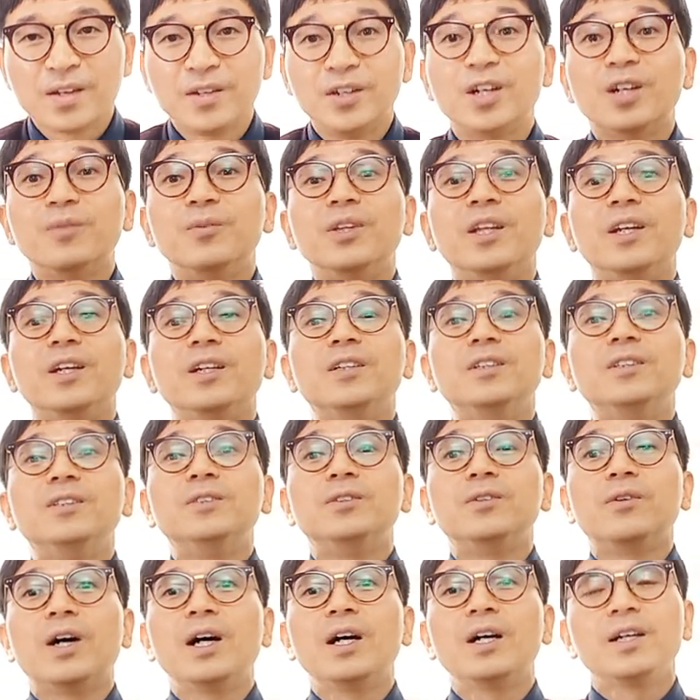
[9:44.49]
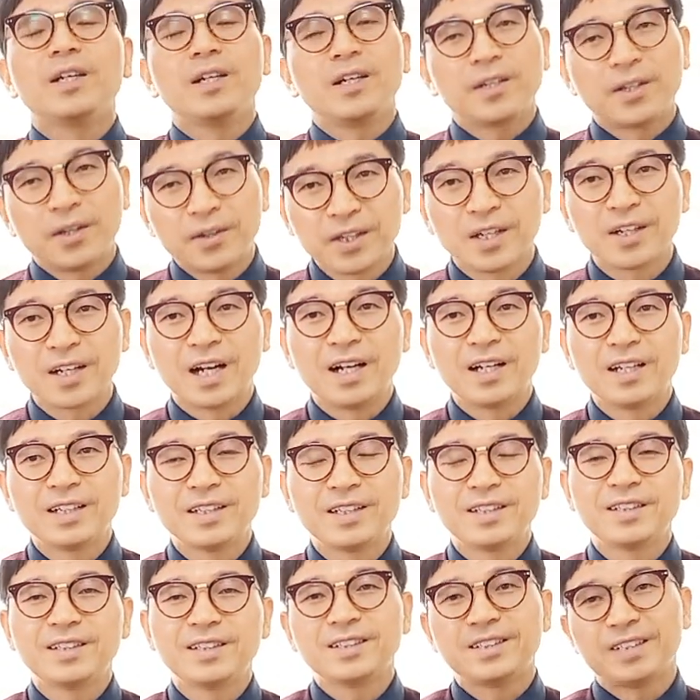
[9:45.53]
여러분들의 응원과 격려가
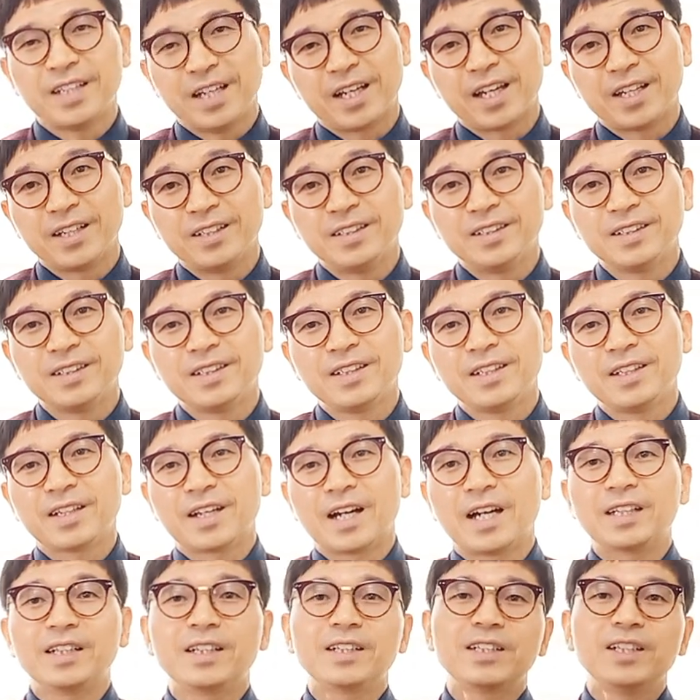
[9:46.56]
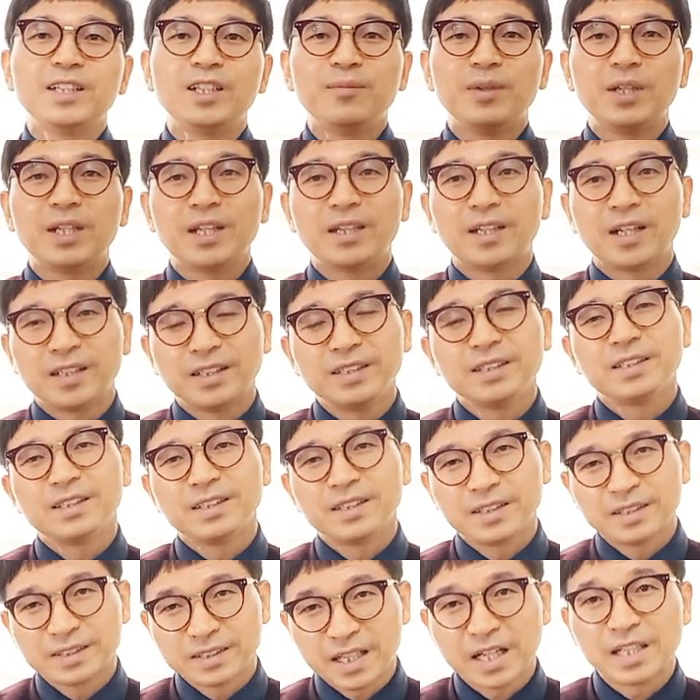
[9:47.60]
제게는 가장 큰 힘이 된다는
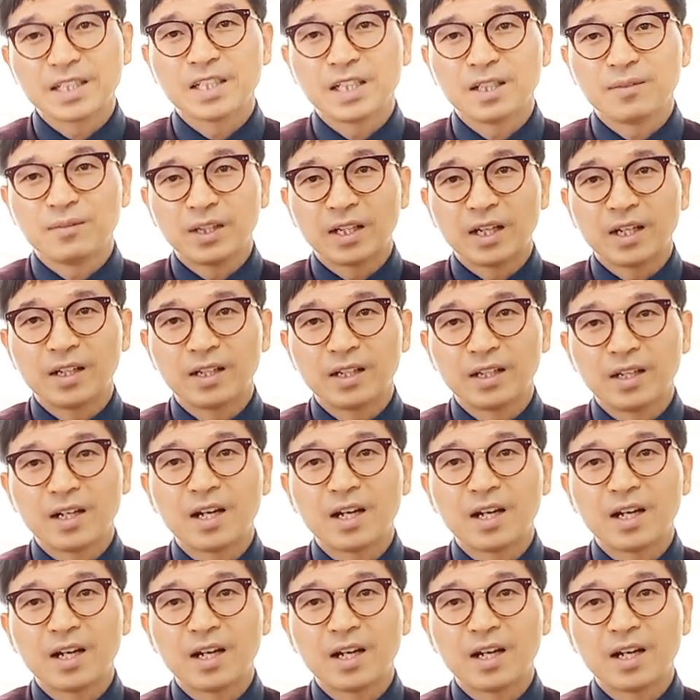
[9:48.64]
사실입니다.